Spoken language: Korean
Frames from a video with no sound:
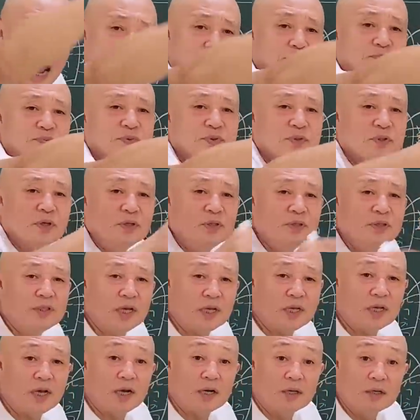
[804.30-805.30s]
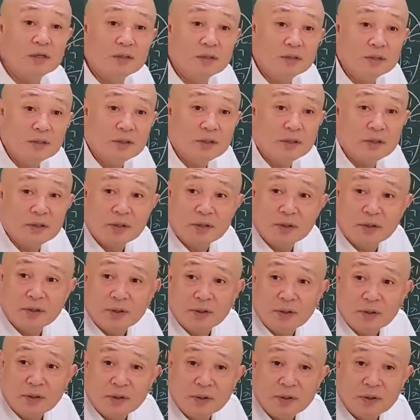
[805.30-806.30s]
앞선 생각을 하는
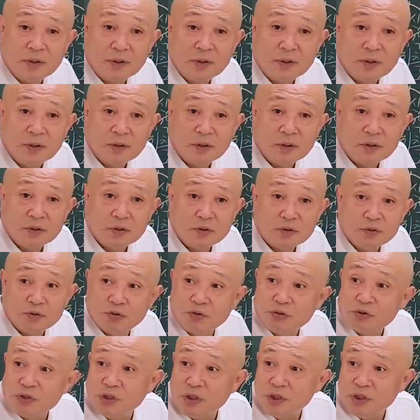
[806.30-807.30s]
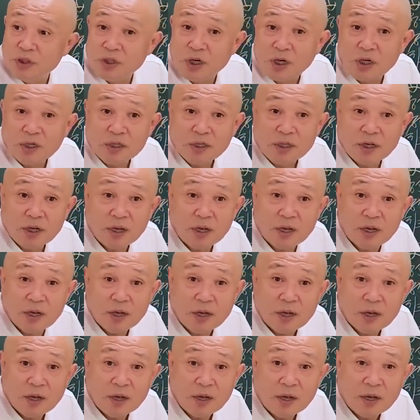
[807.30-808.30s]
거예요, 축진이라는
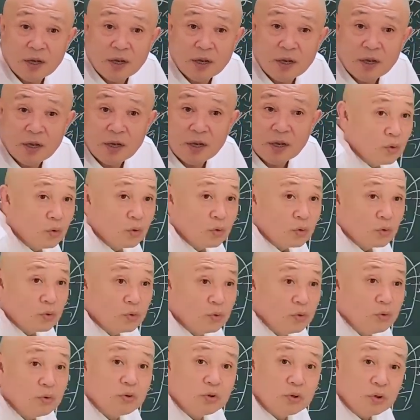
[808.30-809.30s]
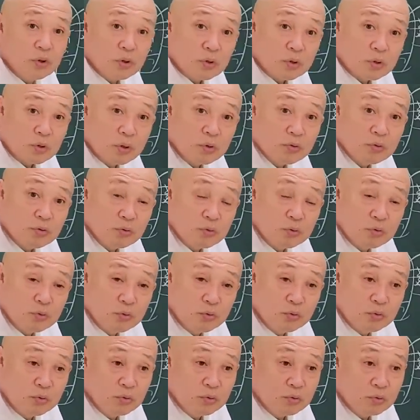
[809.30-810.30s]
게. 그렇지,
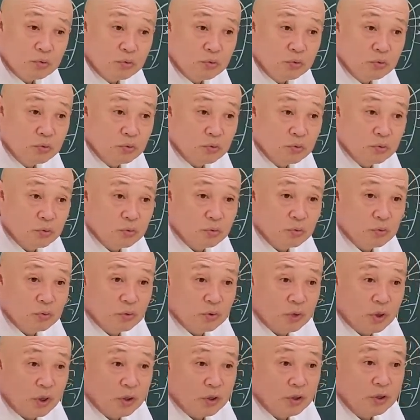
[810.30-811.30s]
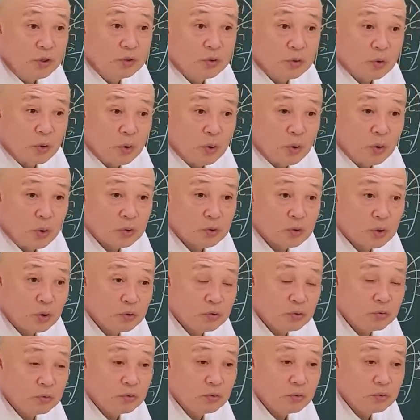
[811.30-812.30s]
서두르는 게 있죠.
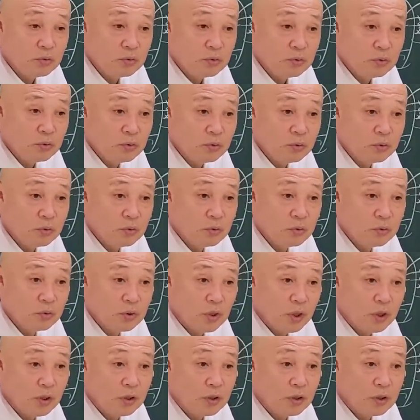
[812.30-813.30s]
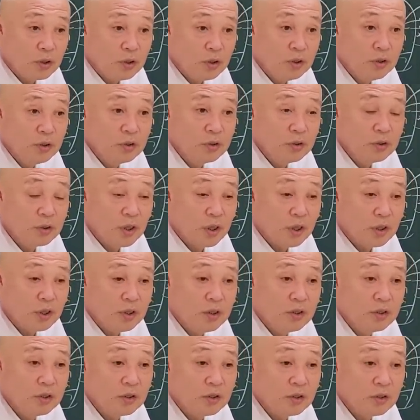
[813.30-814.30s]
서두르는 게 있는데
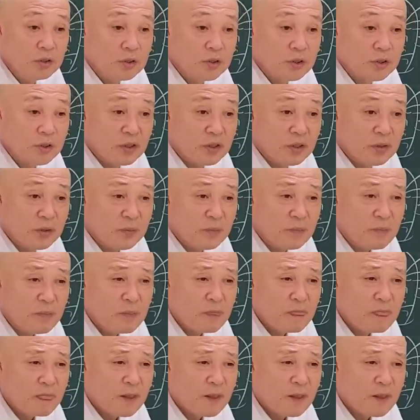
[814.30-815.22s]
이런 거지.